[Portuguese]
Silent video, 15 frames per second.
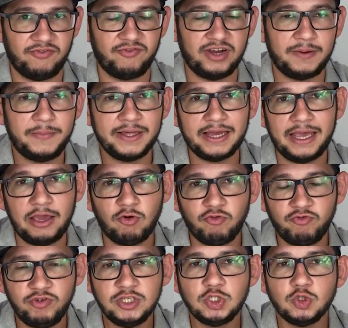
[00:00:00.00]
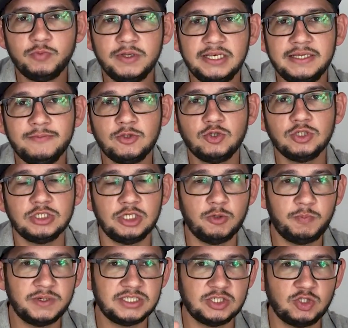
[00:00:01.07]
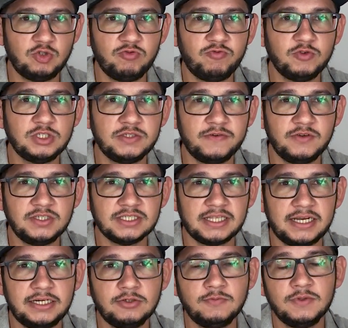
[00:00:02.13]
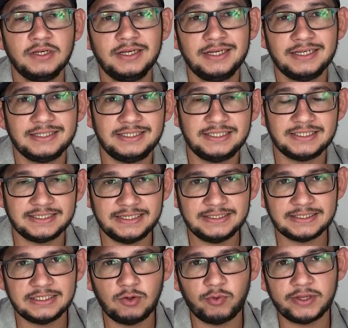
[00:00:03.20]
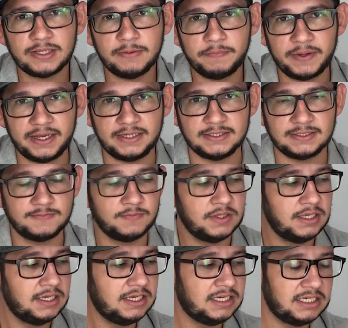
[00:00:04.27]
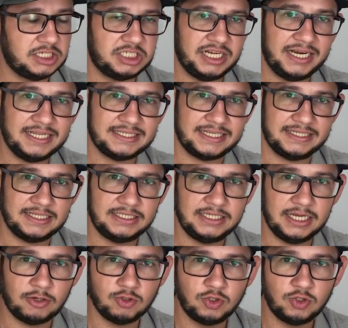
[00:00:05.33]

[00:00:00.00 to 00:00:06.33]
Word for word: pela fábrica é o 21 milímetros e eu preciso de um fusível externo de 150 amperes. Já na saída de